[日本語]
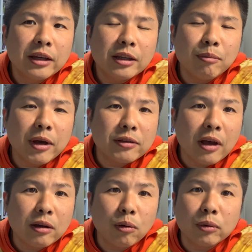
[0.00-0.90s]
で、まあ、
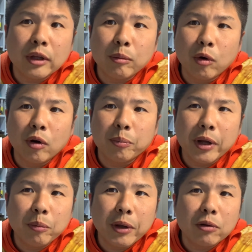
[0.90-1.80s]
昨今でも、
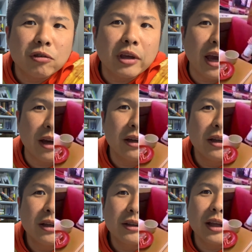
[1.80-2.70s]
ペロペロ事件
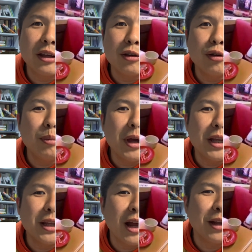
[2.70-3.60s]
で、有名
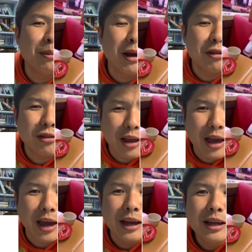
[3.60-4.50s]
になりまして、